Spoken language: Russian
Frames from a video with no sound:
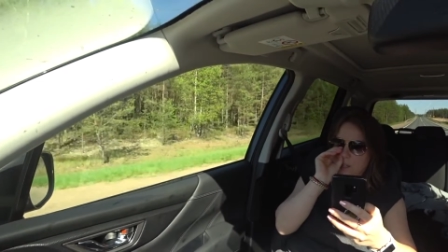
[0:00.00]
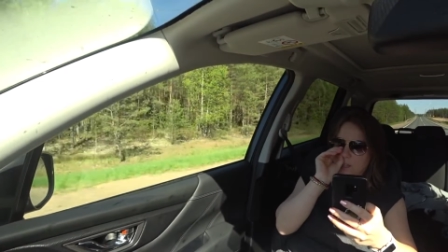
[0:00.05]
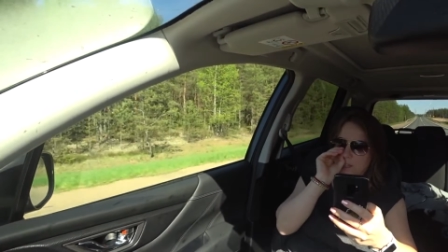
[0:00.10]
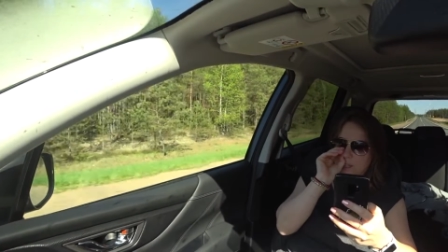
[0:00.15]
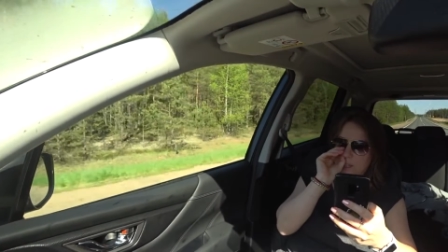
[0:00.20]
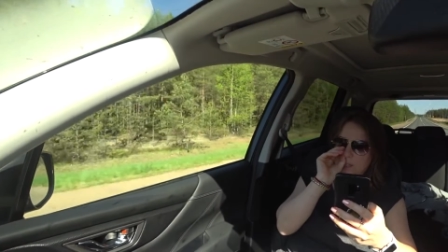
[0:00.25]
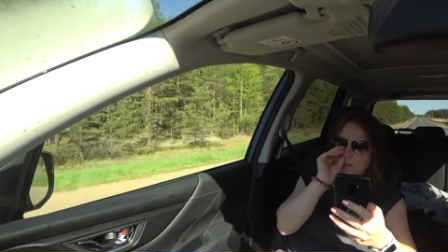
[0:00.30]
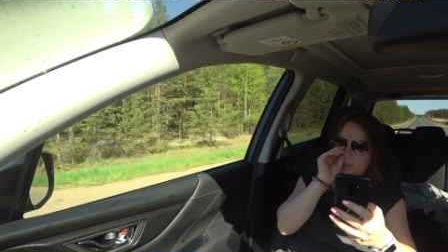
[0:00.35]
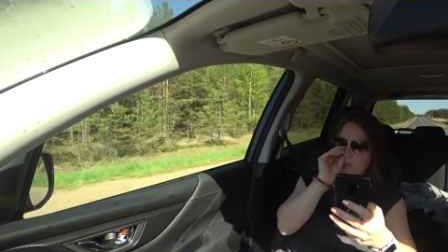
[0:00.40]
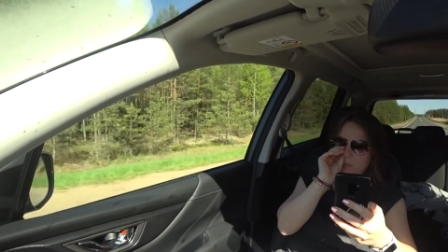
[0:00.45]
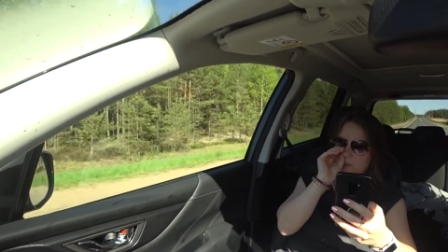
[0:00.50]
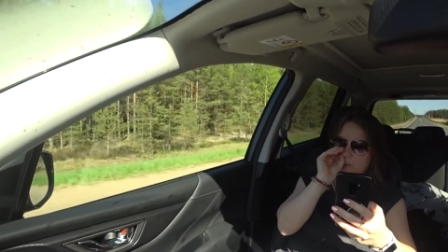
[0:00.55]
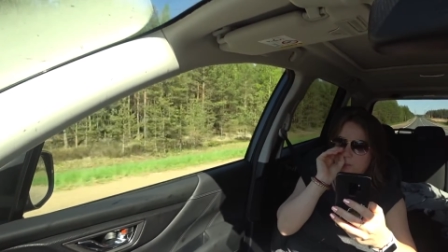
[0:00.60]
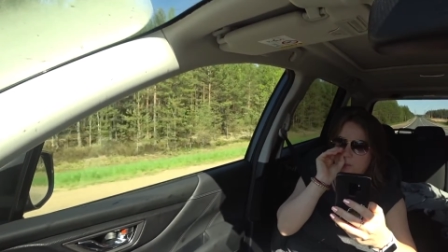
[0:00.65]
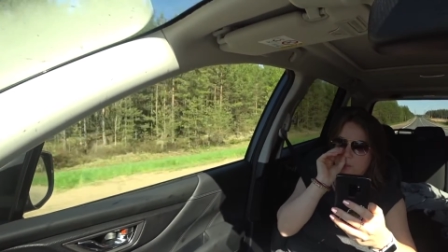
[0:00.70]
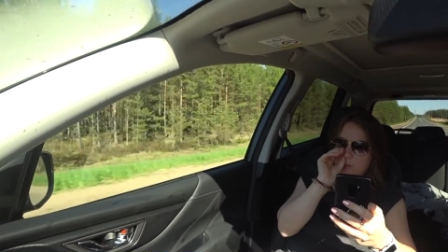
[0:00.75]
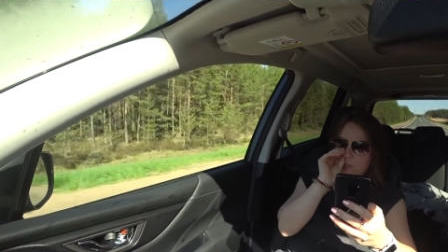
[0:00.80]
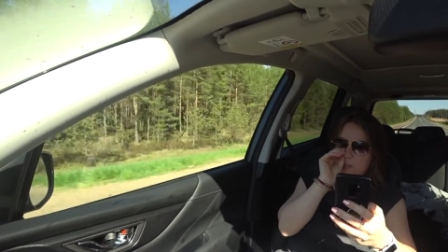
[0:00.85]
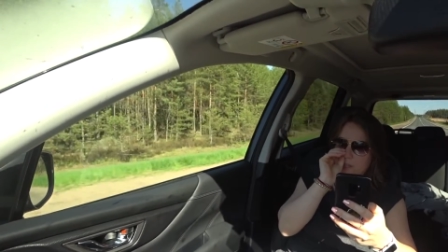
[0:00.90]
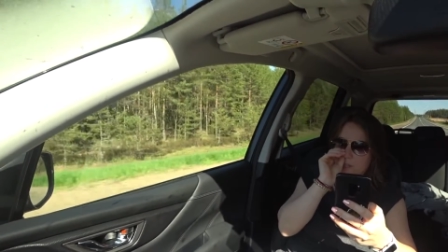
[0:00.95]
Здравствуйте,
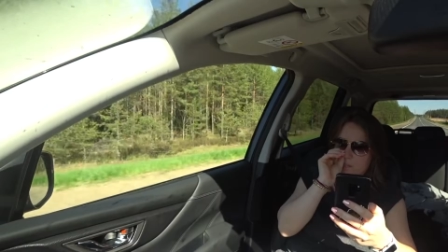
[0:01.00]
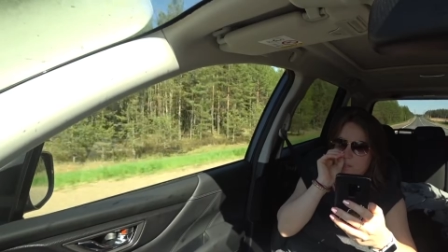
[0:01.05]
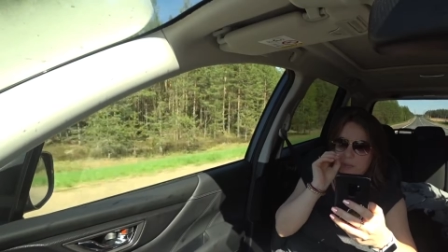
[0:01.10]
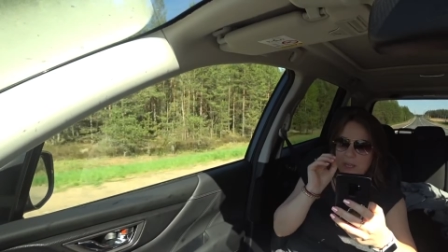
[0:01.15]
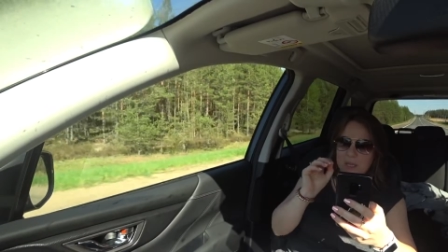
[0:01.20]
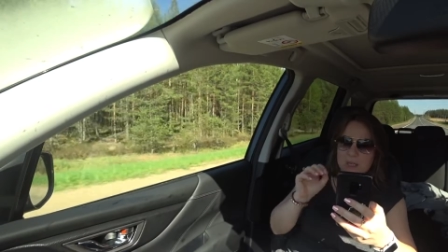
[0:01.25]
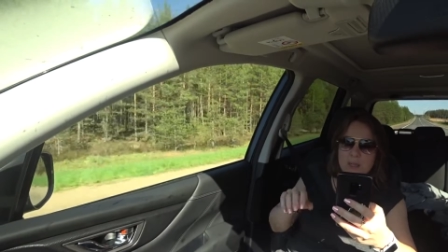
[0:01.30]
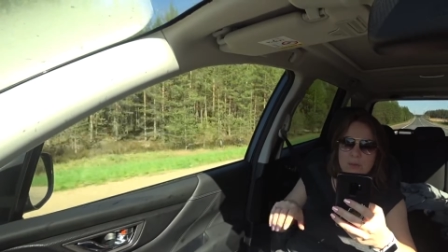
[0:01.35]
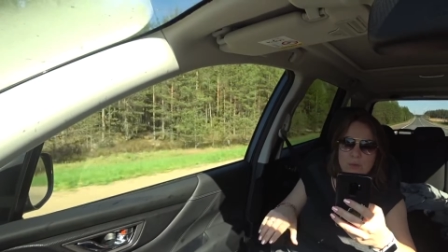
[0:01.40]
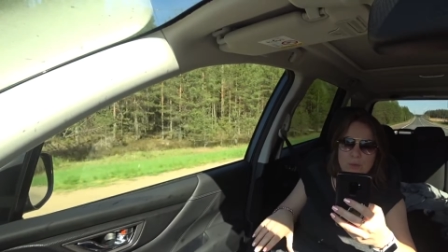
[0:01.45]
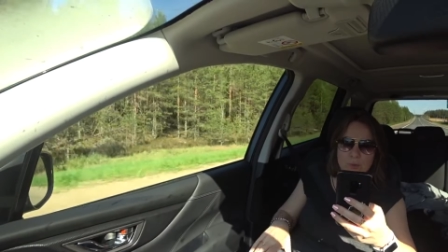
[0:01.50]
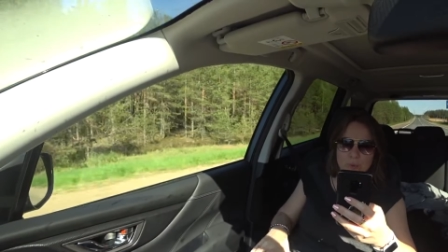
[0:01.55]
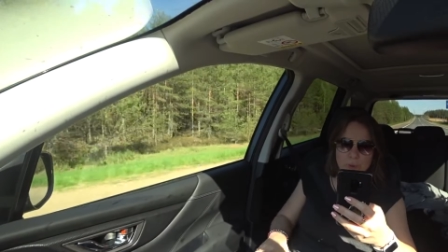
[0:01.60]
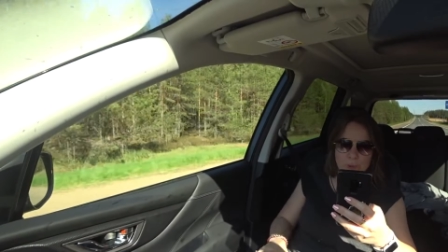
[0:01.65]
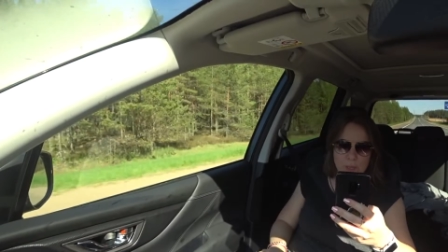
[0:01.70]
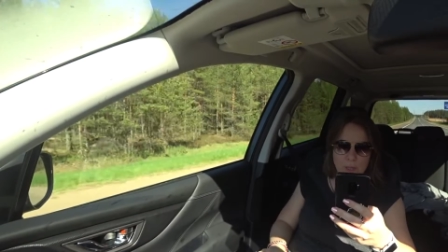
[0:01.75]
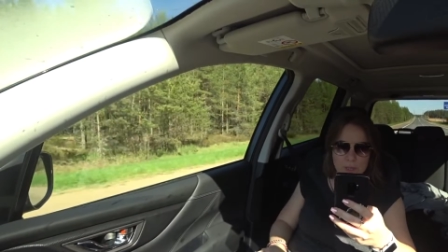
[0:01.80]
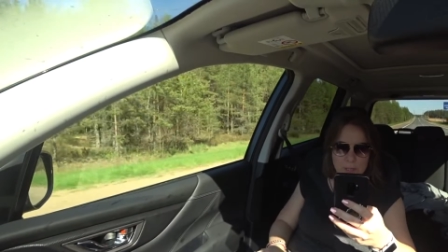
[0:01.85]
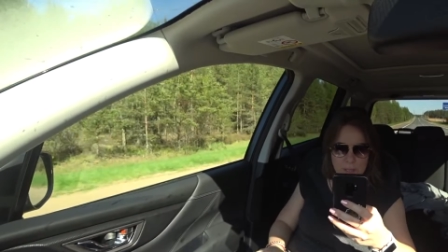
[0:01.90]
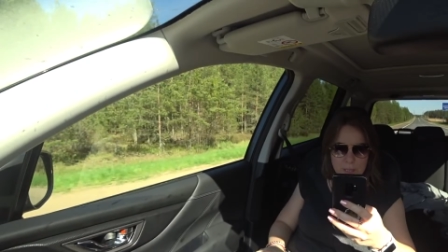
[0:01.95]
Юлия, меня зовут
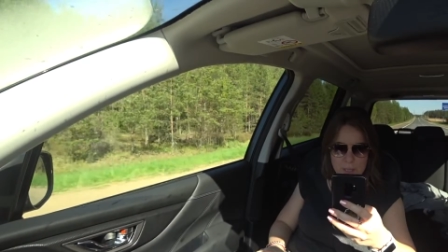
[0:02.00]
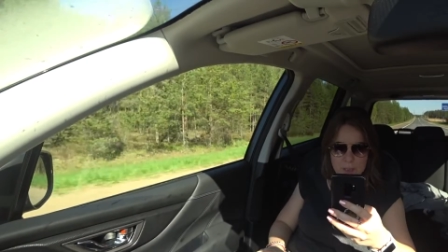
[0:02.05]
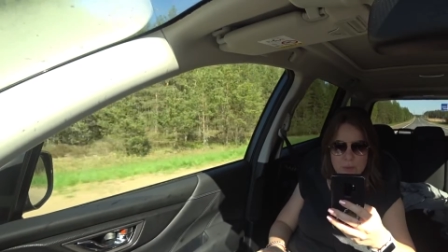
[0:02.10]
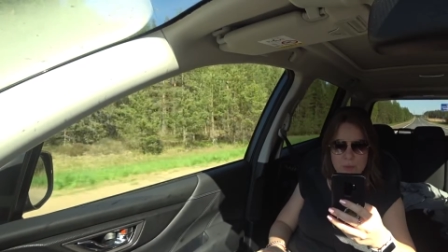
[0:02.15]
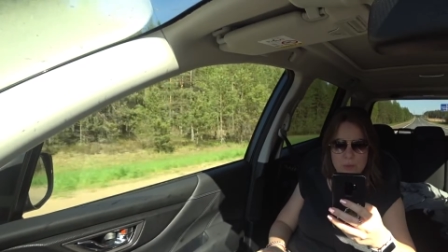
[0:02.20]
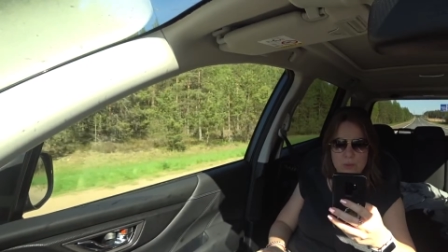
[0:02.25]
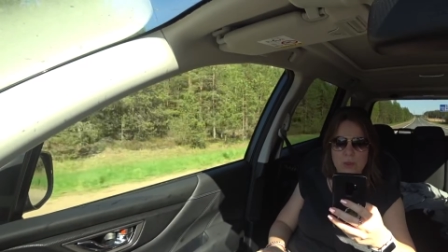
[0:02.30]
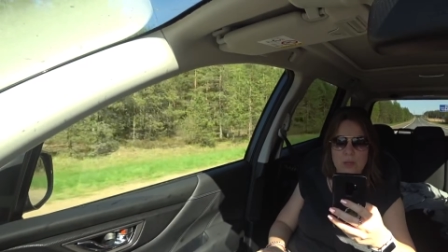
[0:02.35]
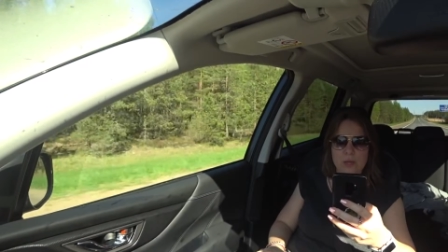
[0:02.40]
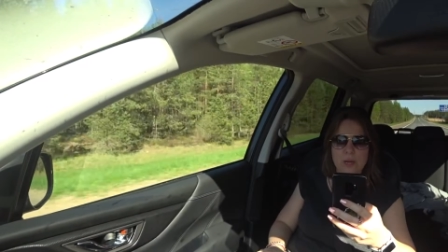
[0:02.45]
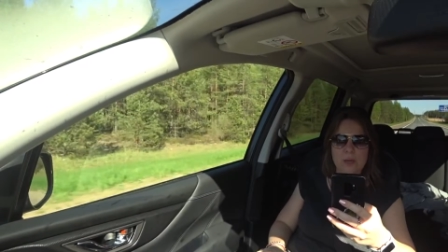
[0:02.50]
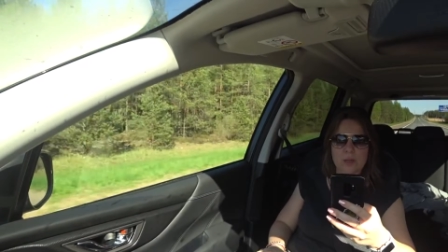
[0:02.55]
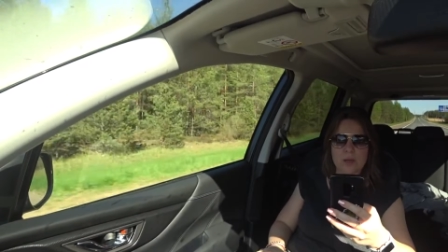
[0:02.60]
Ольга. Здравствуйте, Ольга.